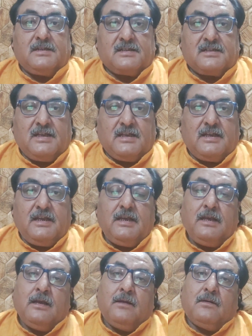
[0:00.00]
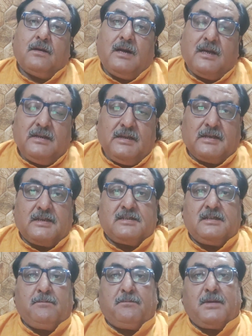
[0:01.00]
जिससे कि अन्य
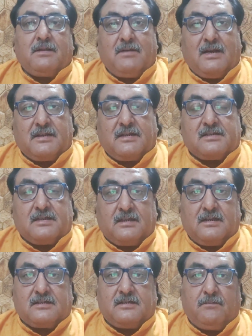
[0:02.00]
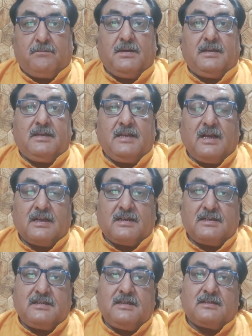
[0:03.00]
किसी परिवार के सदस्य पर या
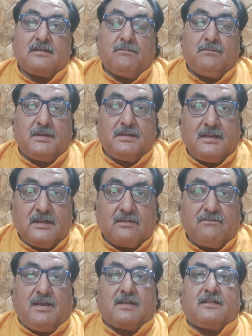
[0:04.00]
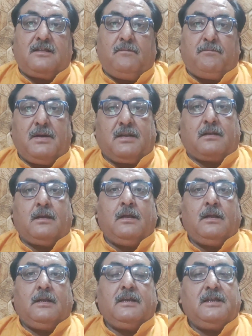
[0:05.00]
किसी संबंधित व्यक्ति पर
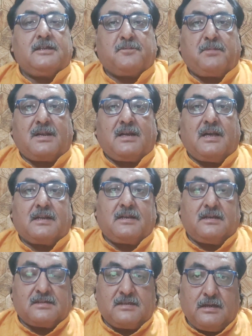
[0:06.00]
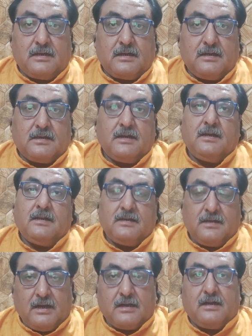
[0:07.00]
इस प्रकार का संकट
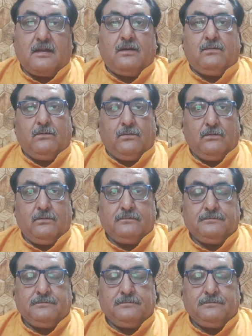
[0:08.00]
न खड़ा हो